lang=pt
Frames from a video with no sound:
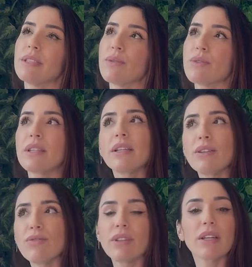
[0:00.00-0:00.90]
não
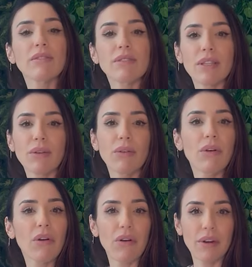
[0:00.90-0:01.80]
significa que você
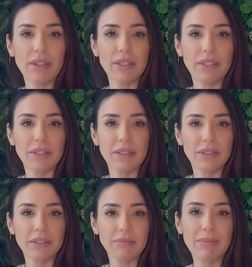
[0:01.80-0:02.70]
concorda
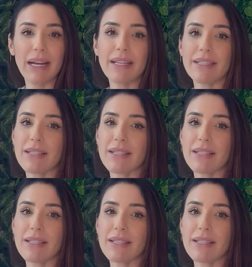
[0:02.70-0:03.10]
mas é